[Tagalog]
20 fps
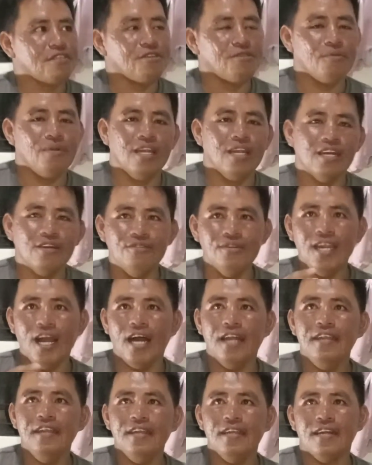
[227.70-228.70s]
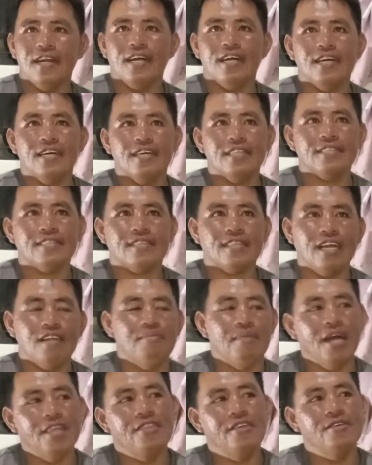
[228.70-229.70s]
yung walang ulan at
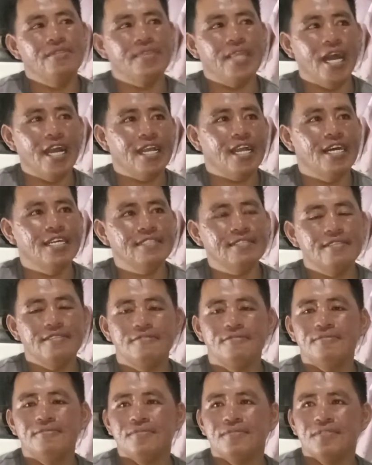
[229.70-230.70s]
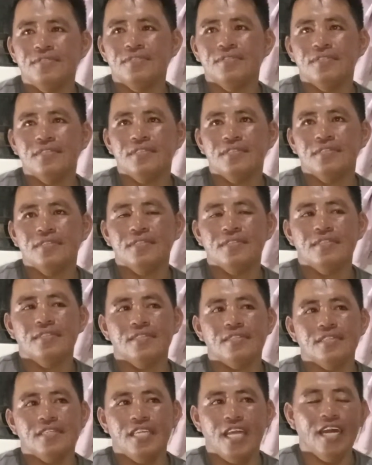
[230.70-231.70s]
kalmado yung dagat,
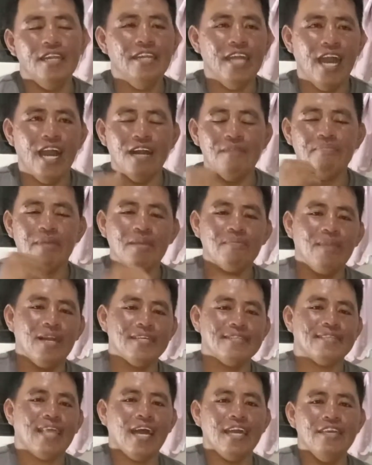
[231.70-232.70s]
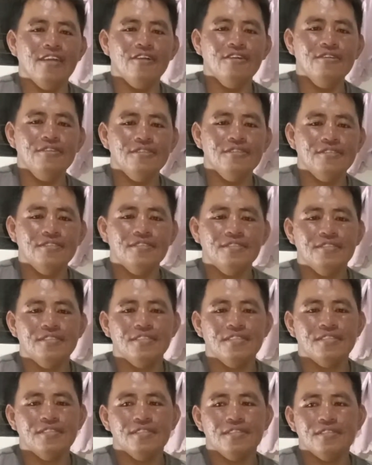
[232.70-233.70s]
yan, nakakapag-vlog tayo.
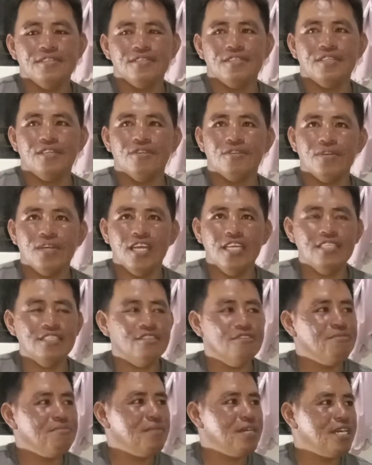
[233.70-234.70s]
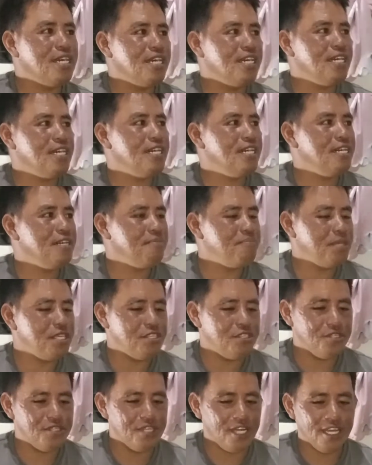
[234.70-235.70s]
Siguro guys, yung mga
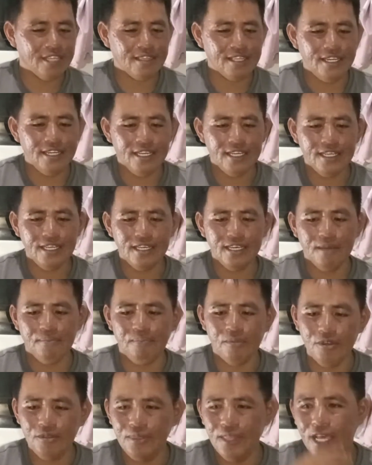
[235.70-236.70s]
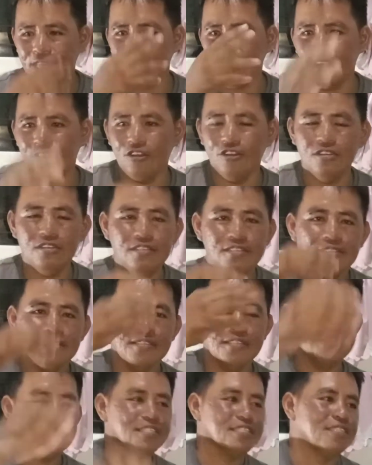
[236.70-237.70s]
video natin na upload natin yon
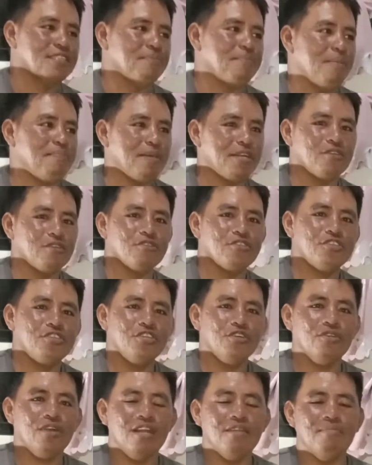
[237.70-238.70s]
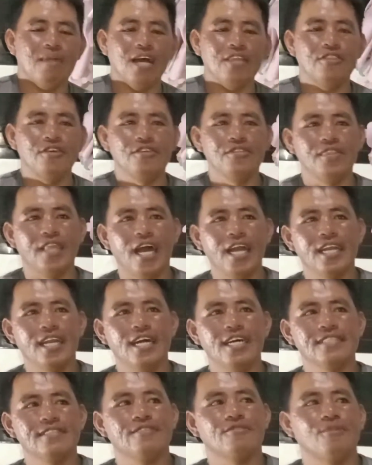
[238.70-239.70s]
papanood nyo, kalmado yung
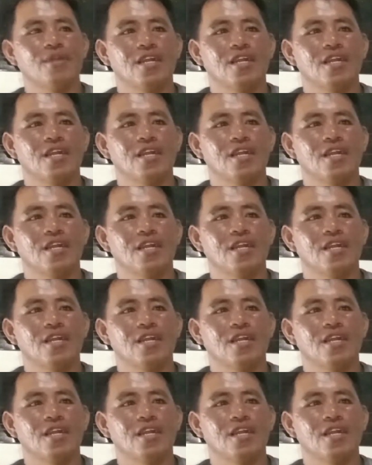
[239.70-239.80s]
dagat,